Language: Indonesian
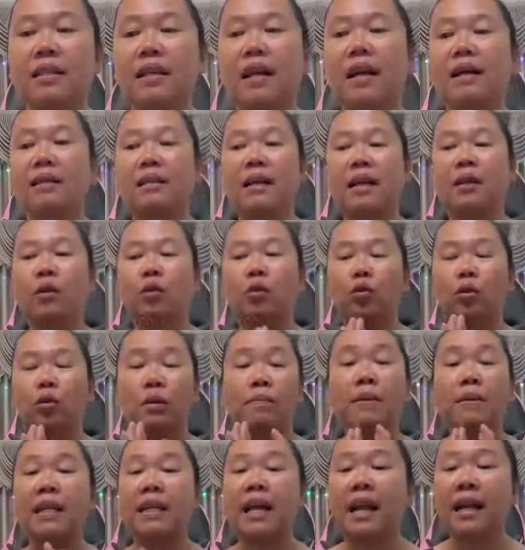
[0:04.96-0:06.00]
salah satu
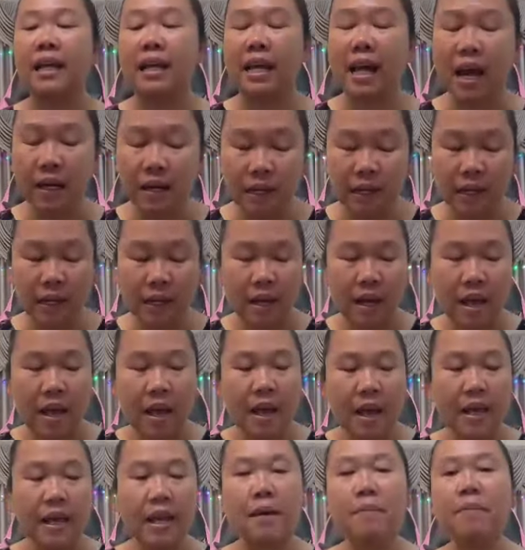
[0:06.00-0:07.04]
teman kalian
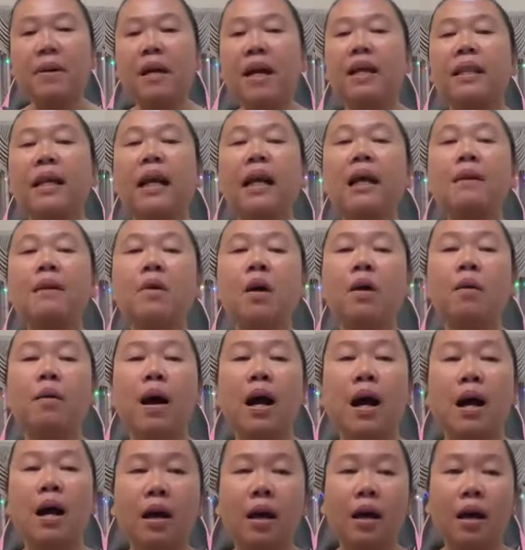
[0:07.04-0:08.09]
yang mengatakan
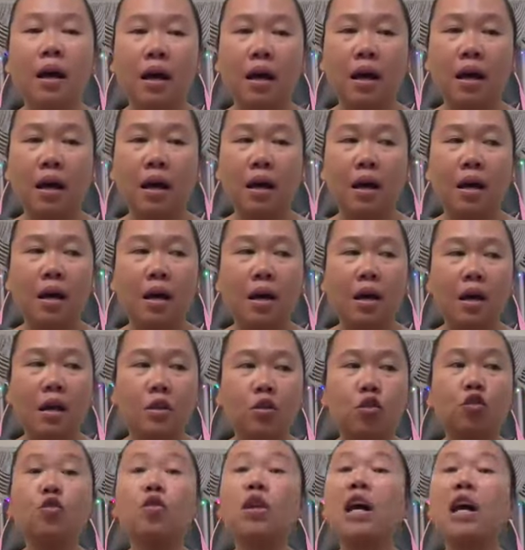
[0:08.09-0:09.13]
bahwa
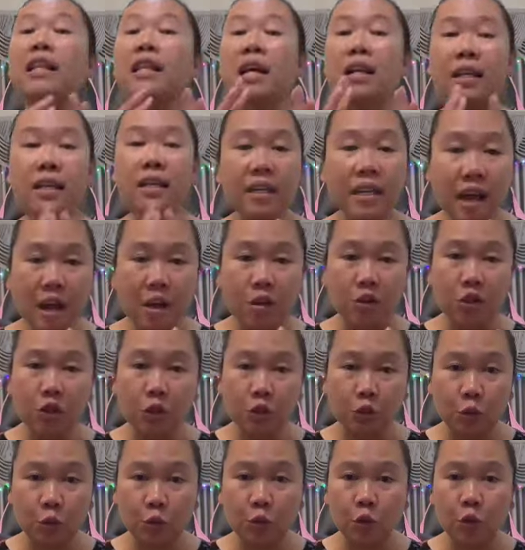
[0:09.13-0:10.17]
curhatan ini harus
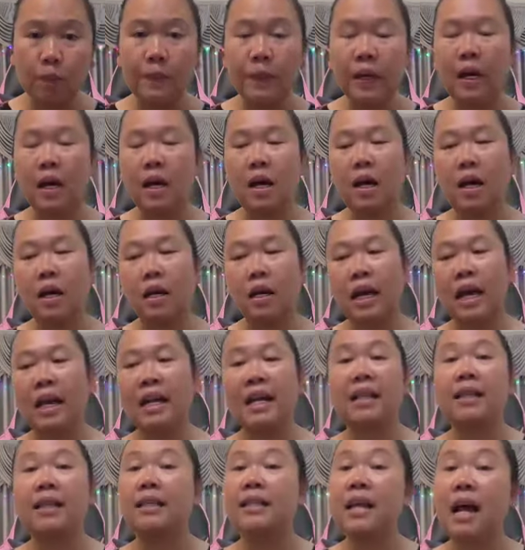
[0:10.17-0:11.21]
ditutup uh,
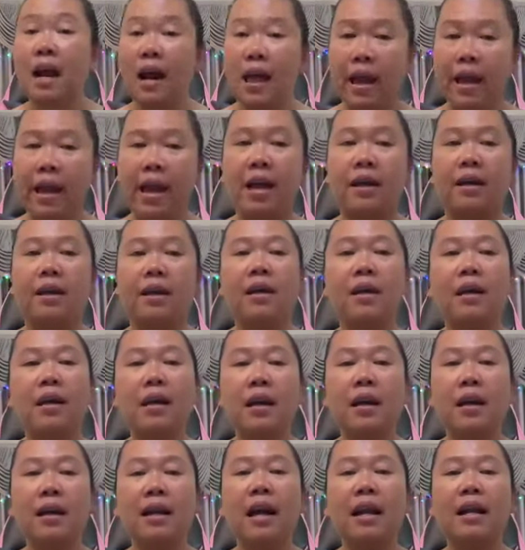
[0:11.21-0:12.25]
karena tidak layak.
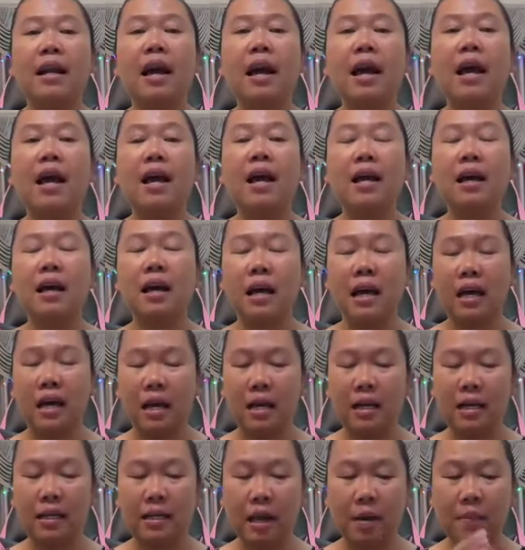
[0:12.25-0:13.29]
Karena
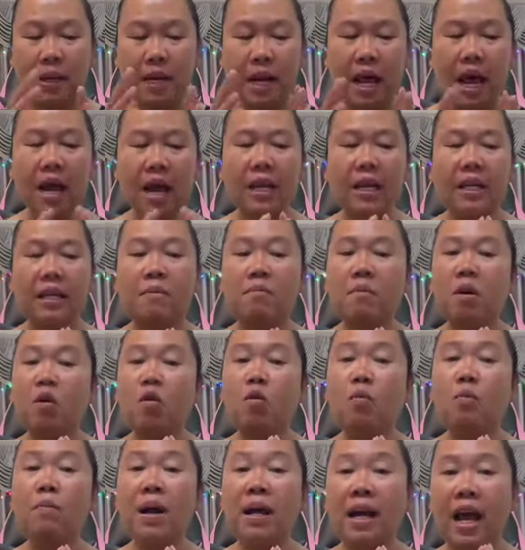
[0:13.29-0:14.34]
uh, dia bilang ini
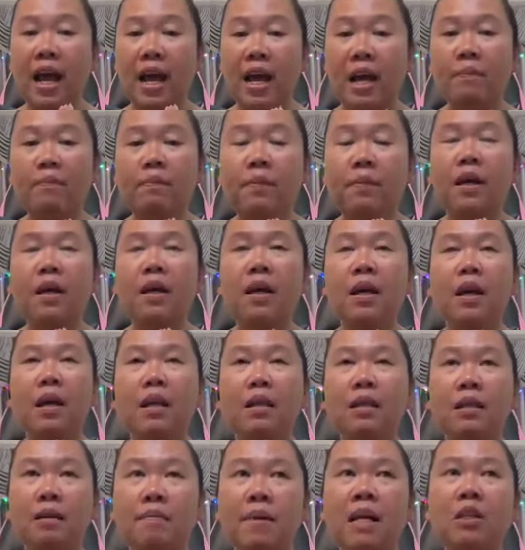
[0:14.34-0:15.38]
mengumbar aib
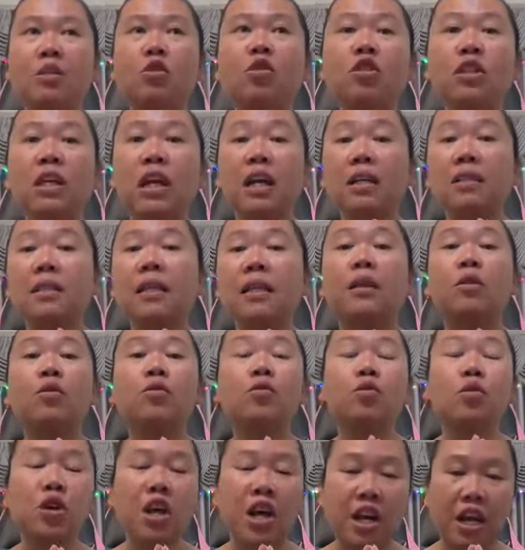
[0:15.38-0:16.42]
termasuk salah satu
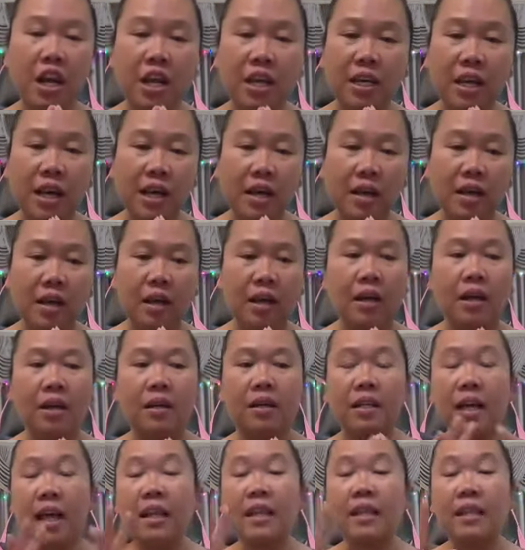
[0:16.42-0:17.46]
saudaranya. Uh,
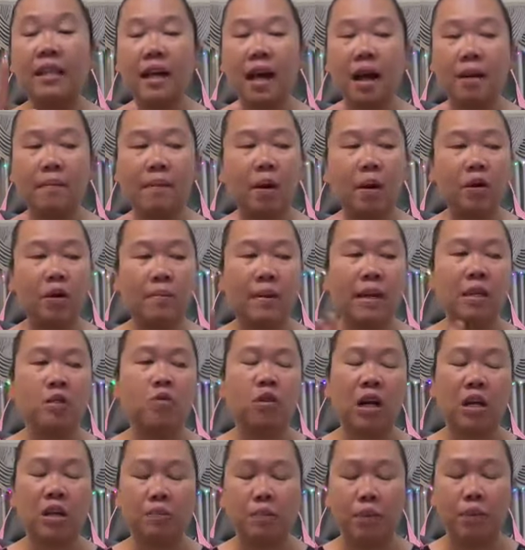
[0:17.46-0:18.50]
dia tidak mau
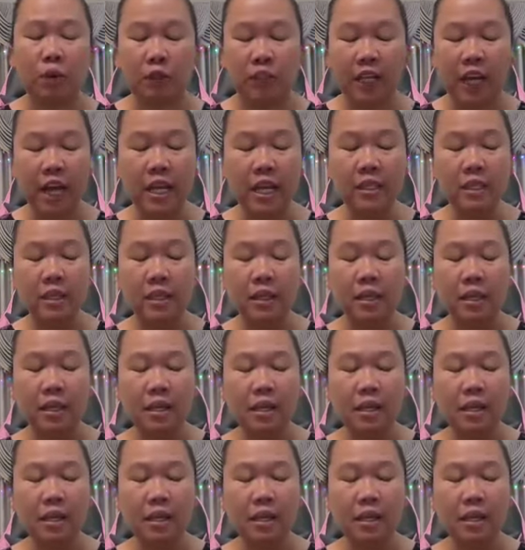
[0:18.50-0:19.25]
dimasukkan di podcast.